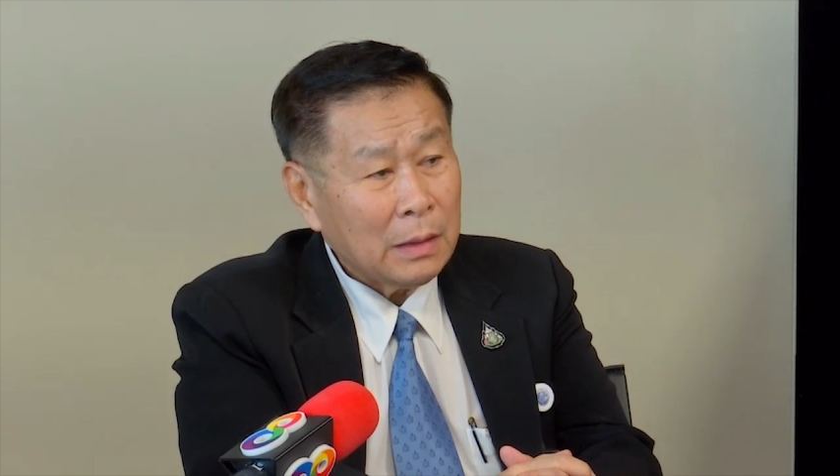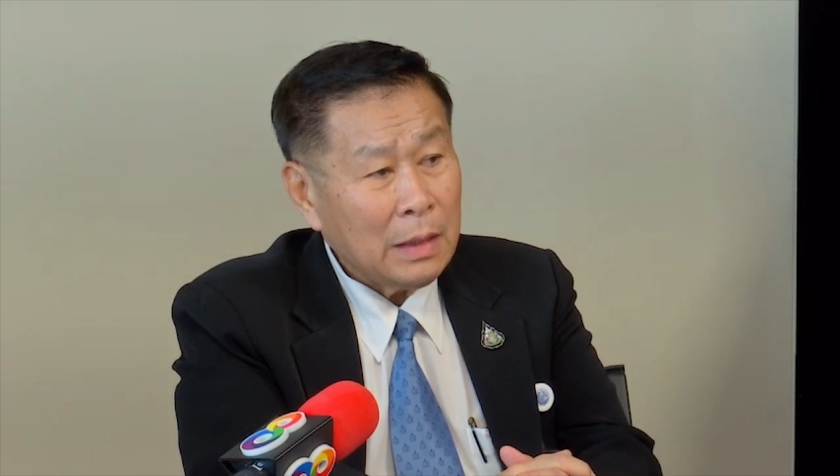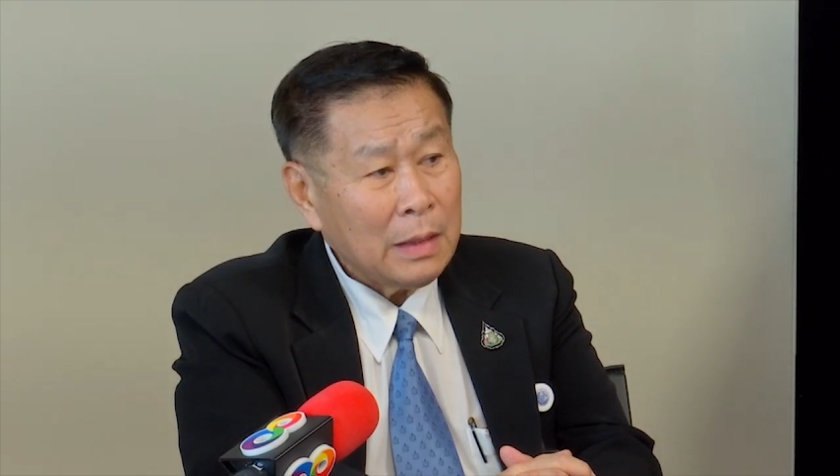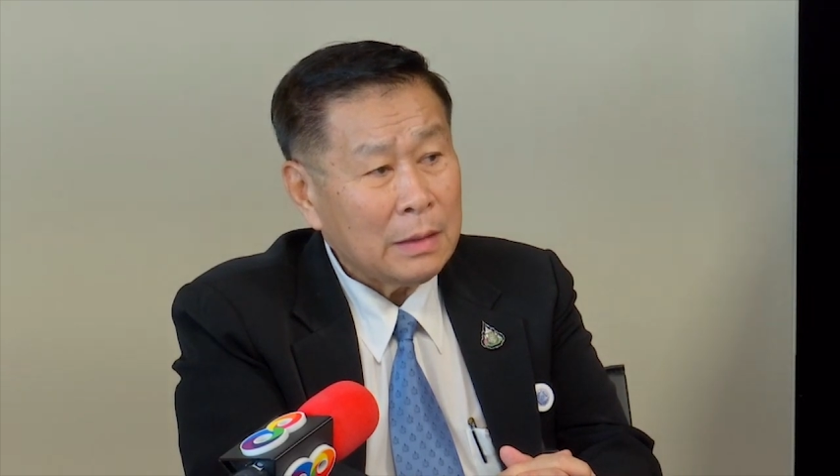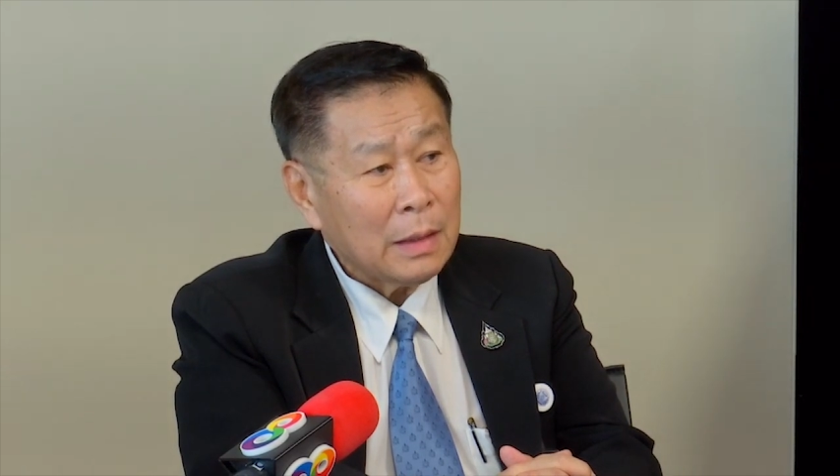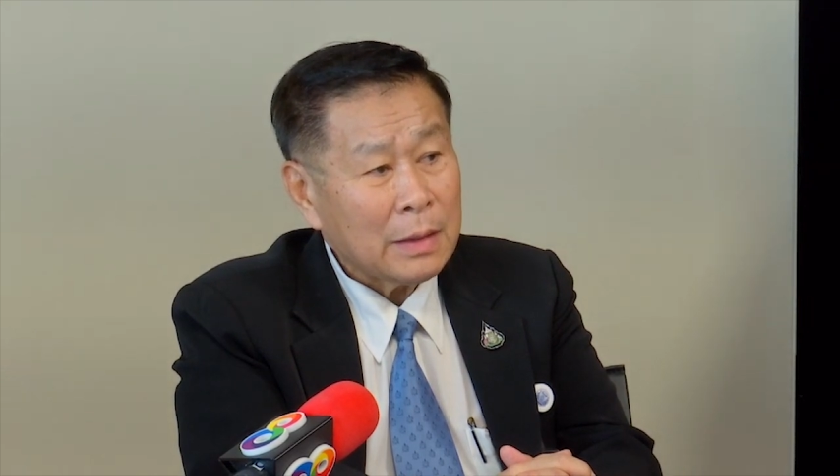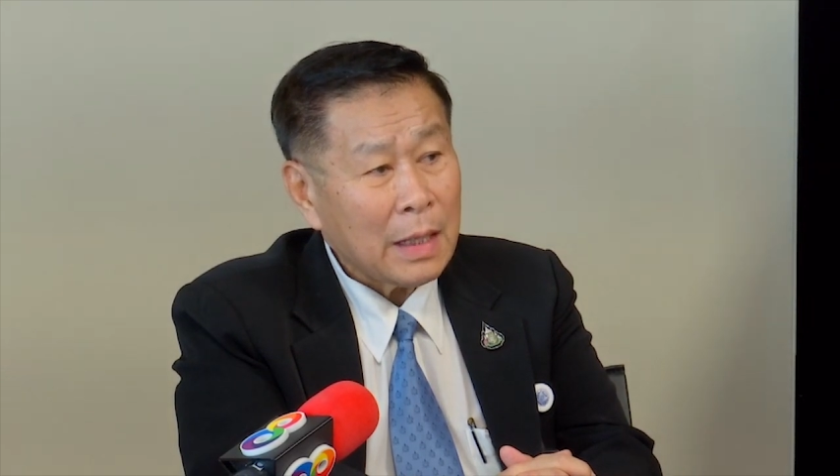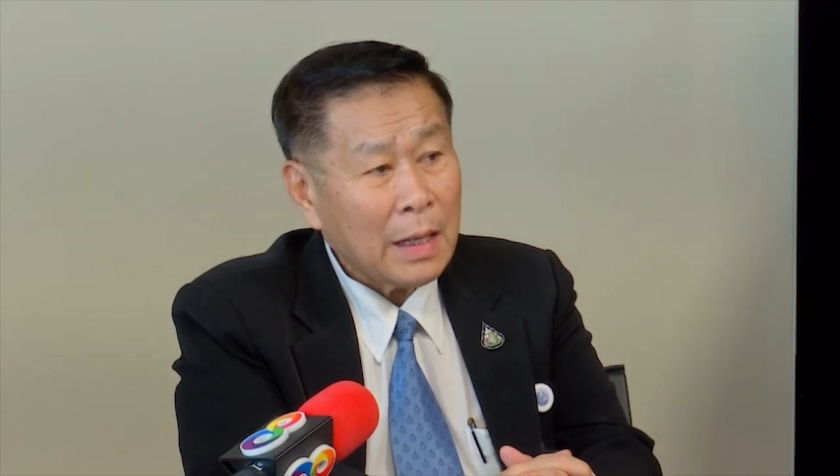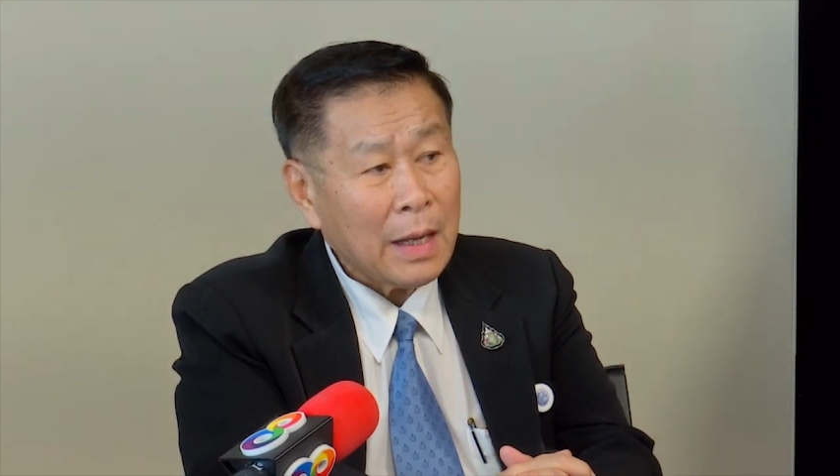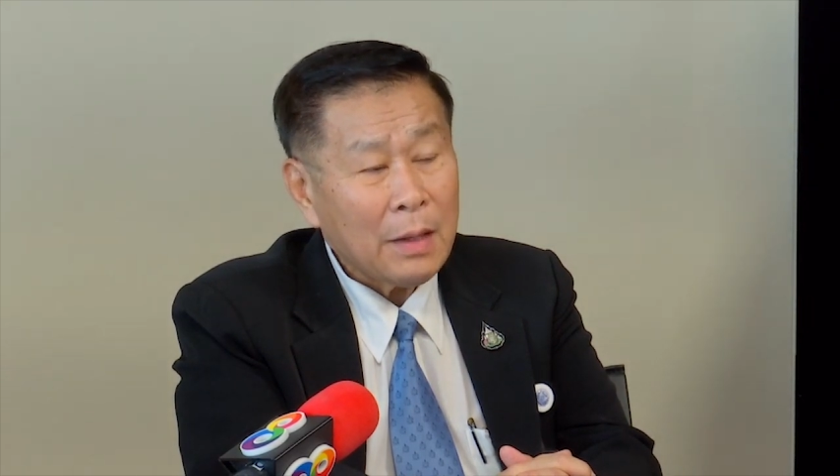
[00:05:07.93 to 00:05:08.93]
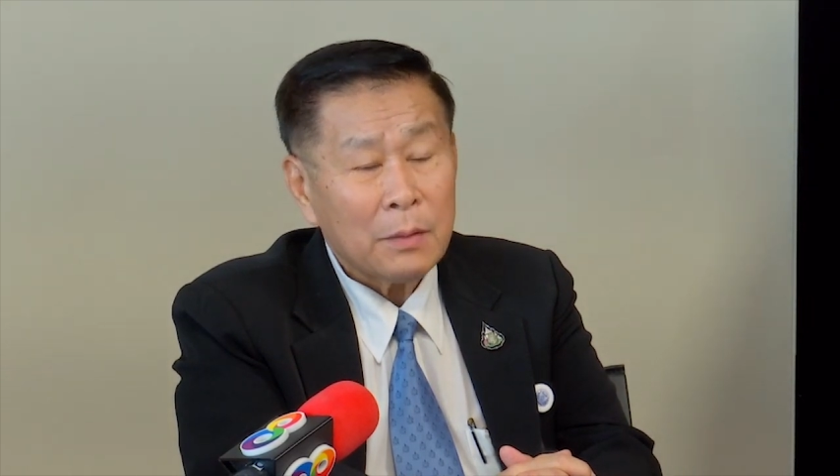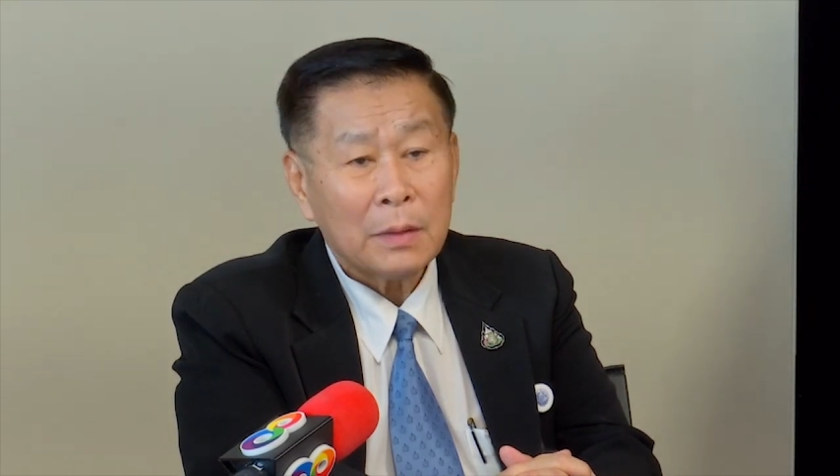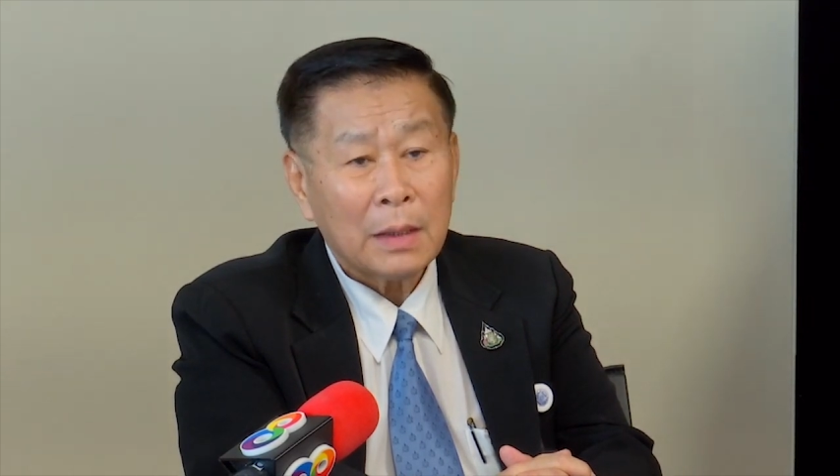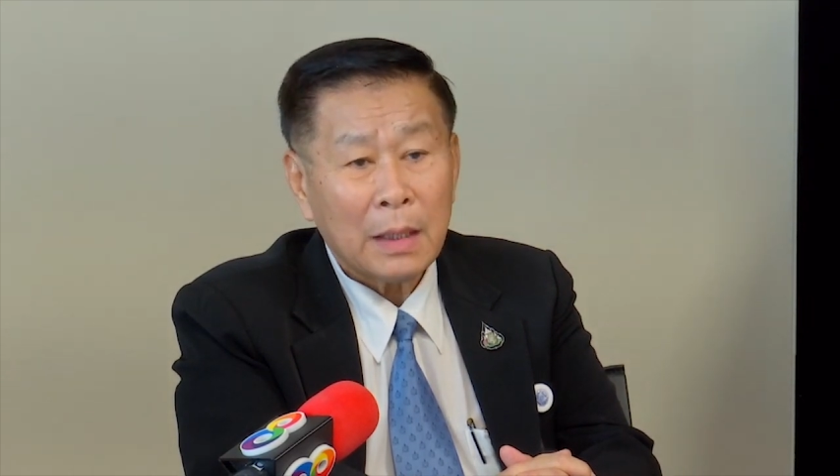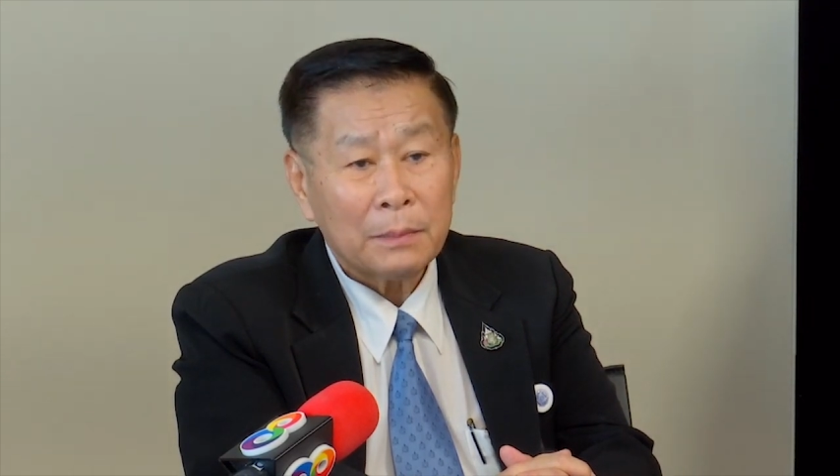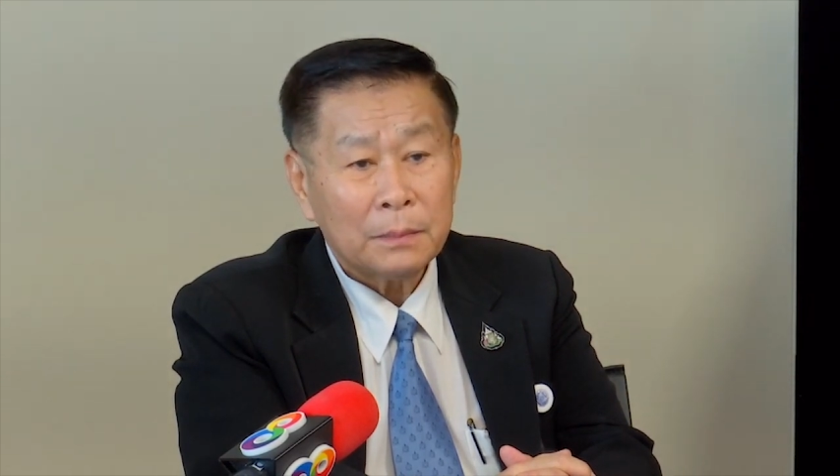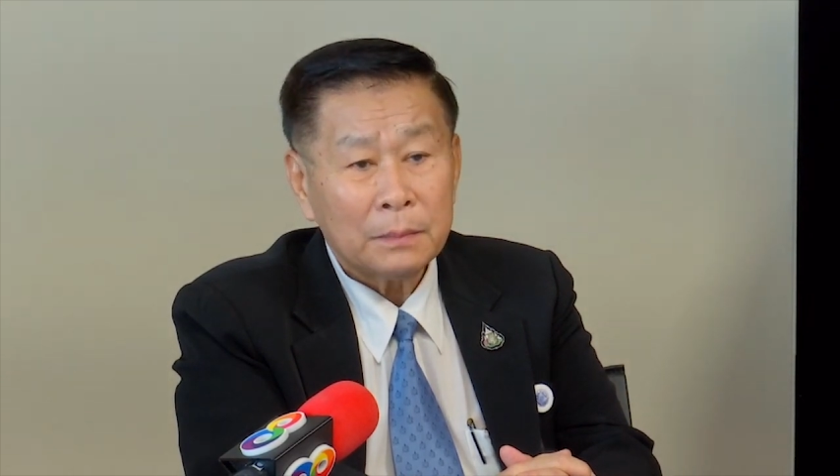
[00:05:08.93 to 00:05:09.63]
หนี้เยอะแยะแล้วนะครับ